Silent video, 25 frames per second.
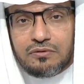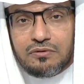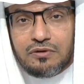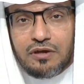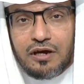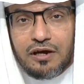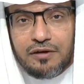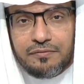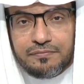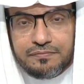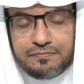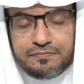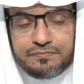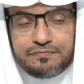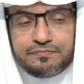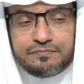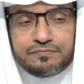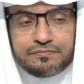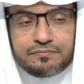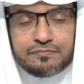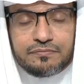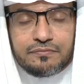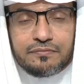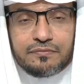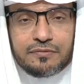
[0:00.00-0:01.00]
طيب شكرا
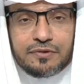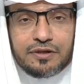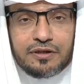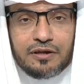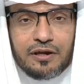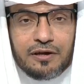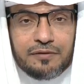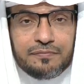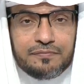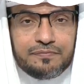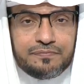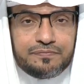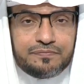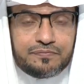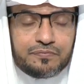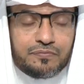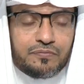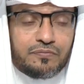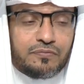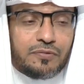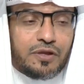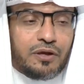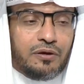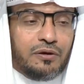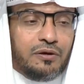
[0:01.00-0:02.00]
شكرا ام عبد الله
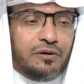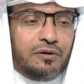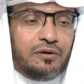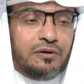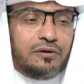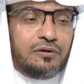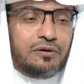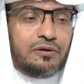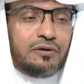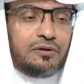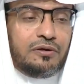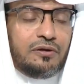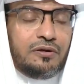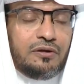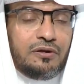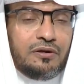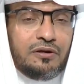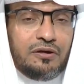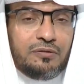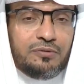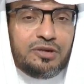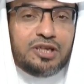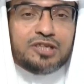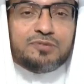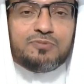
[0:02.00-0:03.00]

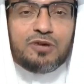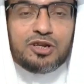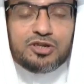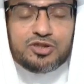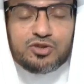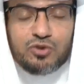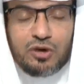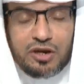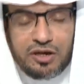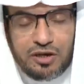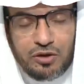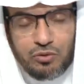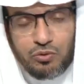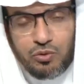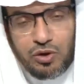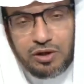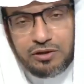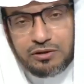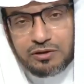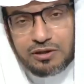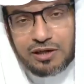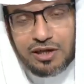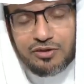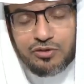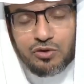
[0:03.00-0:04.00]
بالنسبه نعم. للسؤال
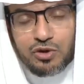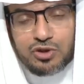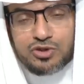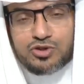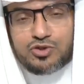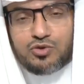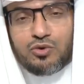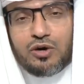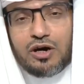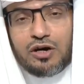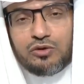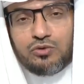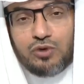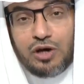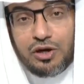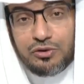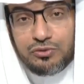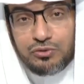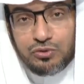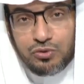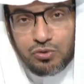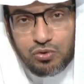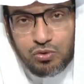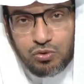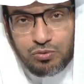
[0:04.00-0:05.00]
الاول كثر السؤال
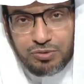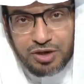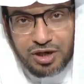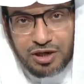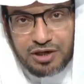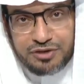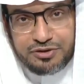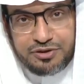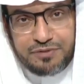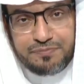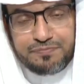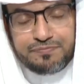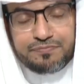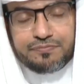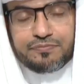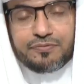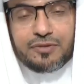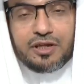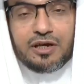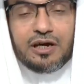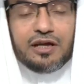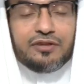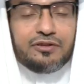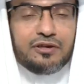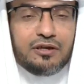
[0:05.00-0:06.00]
عنه من قديم
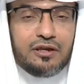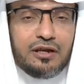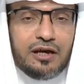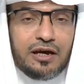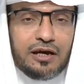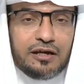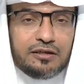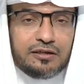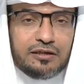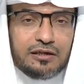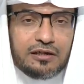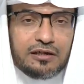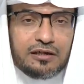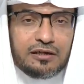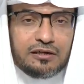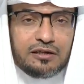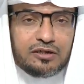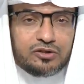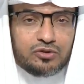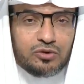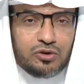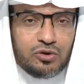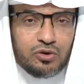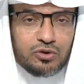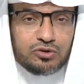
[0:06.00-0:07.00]
هذه الآية
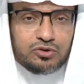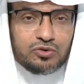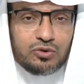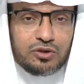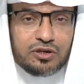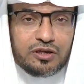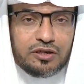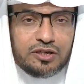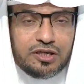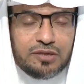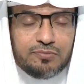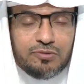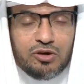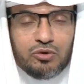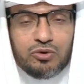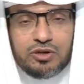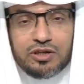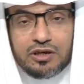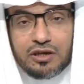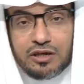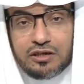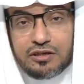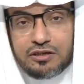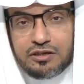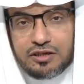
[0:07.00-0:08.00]
أيتها الأخت الكريمة
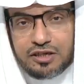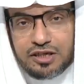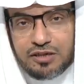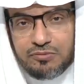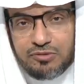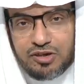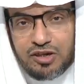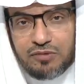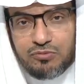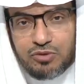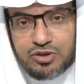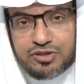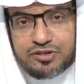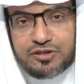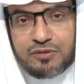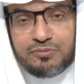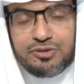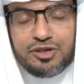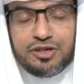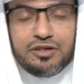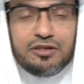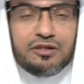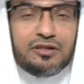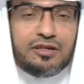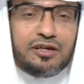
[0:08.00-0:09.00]
ولغيرك من
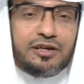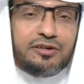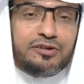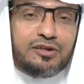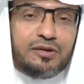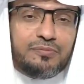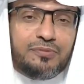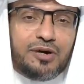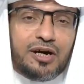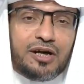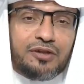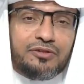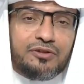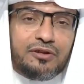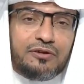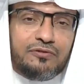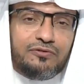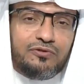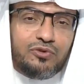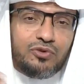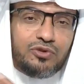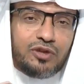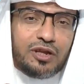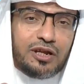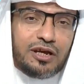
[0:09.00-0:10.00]
المستمعين لأن بعض
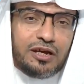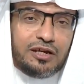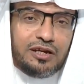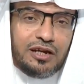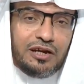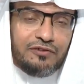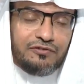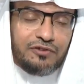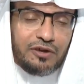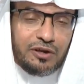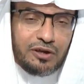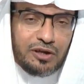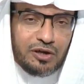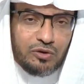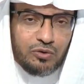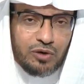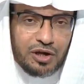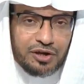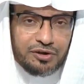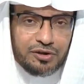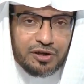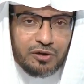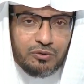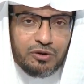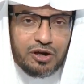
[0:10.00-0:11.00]
الفضلاء عفى الله عنا